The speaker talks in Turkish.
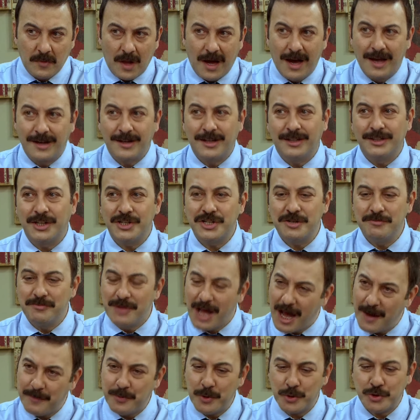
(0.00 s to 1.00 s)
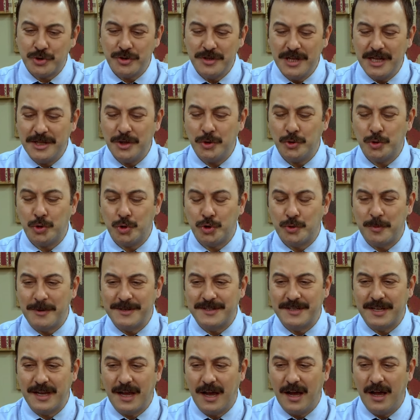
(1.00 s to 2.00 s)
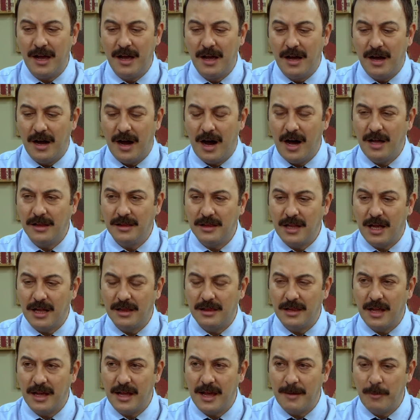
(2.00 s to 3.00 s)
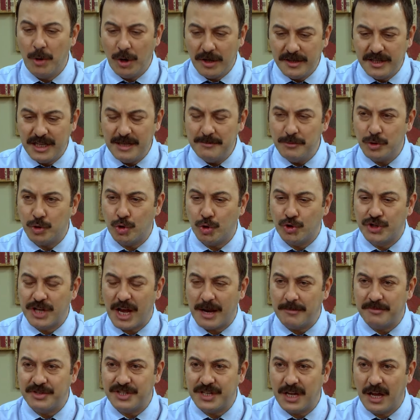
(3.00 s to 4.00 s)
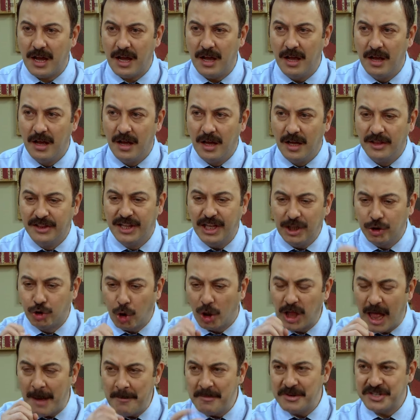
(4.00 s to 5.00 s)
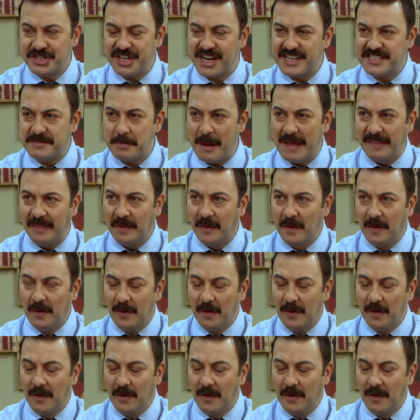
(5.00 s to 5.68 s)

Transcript: Arkadaşım ne yapıyorsun? Ne dil sürçmesi ya? Allah Allah ya. Böyle dil mi sürçermiş ya? Dil dolanmış resmen.